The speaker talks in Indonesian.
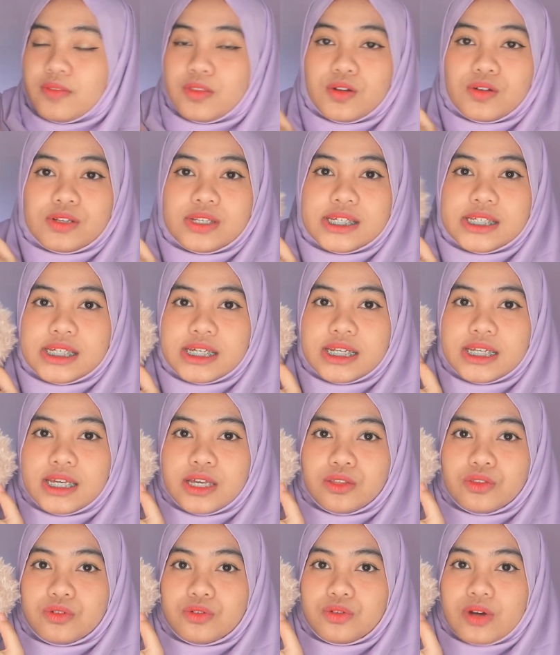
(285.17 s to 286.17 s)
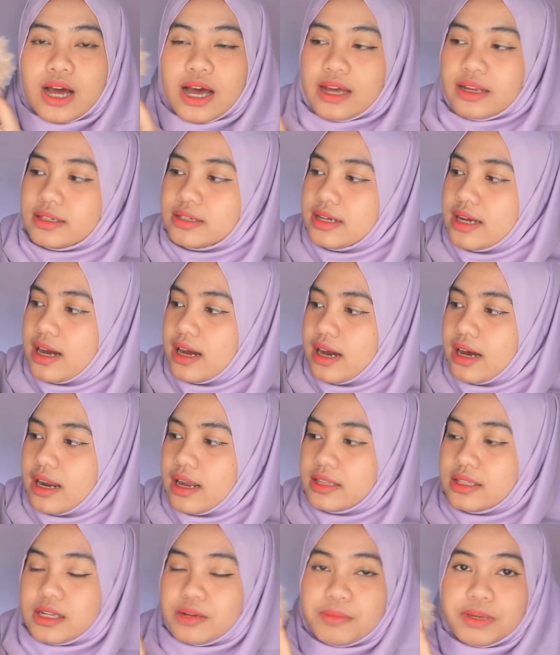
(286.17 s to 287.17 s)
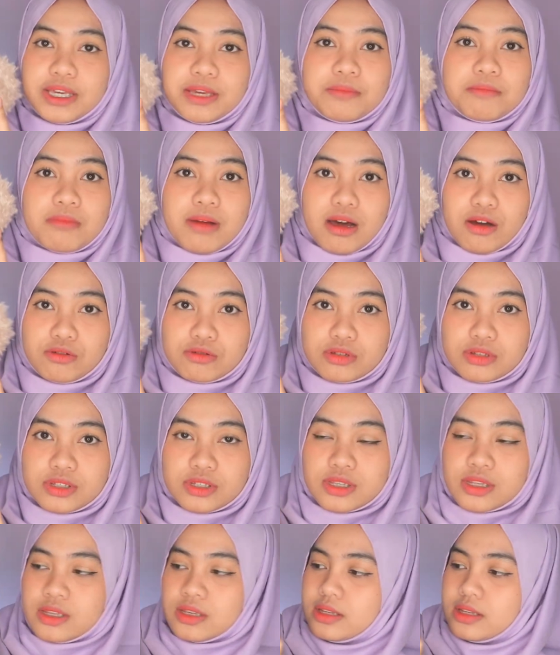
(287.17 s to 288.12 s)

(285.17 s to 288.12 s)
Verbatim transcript: terus di sininya tuh ada karakter Mickey Mouse